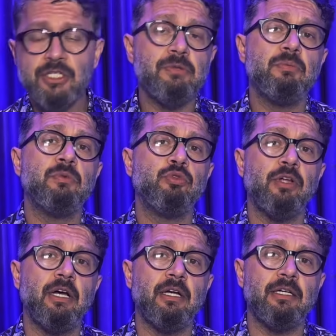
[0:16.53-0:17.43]
Şimdi
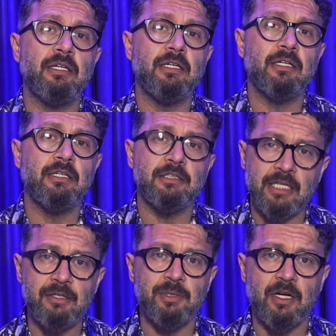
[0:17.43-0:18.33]
buna e,
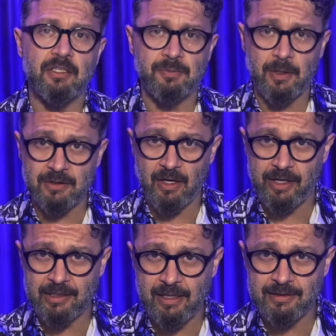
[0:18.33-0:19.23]
yeni bir katman daha
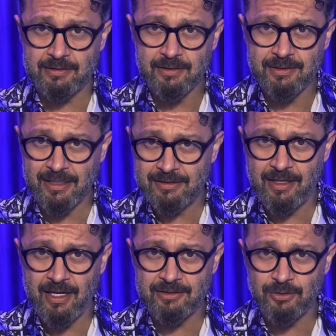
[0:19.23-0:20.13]
eklendi.
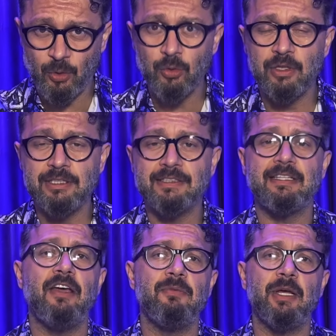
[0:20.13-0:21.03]
Kediler onları
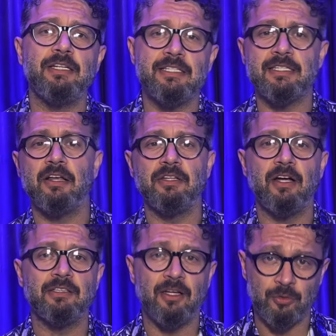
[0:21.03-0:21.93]
sevmeyen
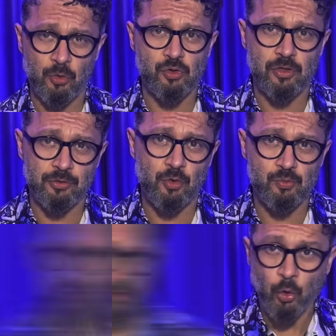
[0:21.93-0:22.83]
insanlardan hoşlanıyormuş.